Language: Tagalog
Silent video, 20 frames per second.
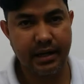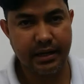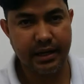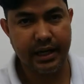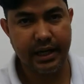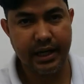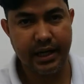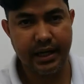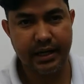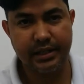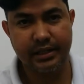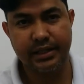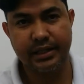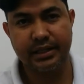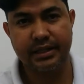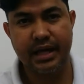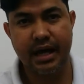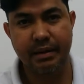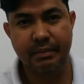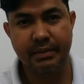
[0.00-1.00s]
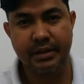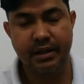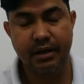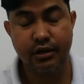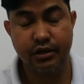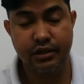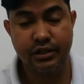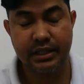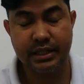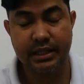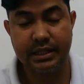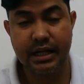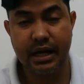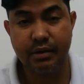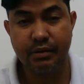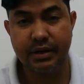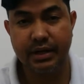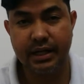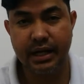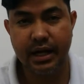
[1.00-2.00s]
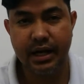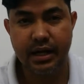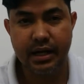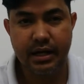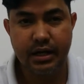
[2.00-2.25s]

Kaya nga tinatabi or tinatawag na